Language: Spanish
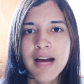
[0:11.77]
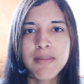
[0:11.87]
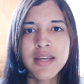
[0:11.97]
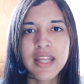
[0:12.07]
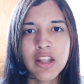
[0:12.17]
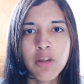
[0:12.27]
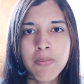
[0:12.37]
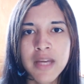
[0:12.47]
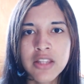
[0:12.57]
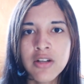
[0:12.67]
a mis
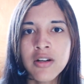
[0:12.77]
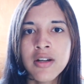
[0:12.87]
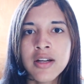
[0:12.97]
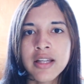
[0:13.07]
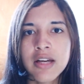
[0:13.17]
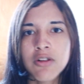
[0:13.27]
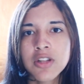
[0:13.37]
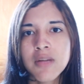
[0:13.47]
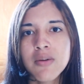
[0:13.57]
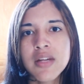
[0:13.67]
queridos Patreons que
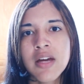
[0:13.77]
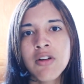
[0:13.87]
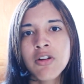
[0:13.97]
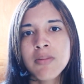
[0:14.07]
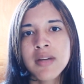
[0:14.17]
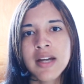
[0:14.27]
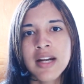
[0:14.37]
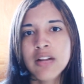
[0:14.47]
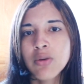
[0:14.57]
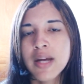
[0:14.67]
contribuyeron con mi
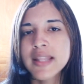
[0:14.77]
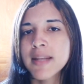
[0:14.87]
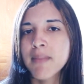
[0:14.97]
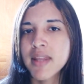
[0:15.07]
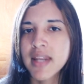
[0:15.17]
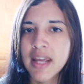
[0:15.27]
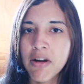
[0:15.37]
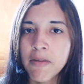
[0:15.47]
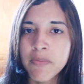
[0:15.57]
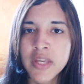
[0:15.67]
canal durante el mes de
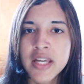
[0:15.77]
enero,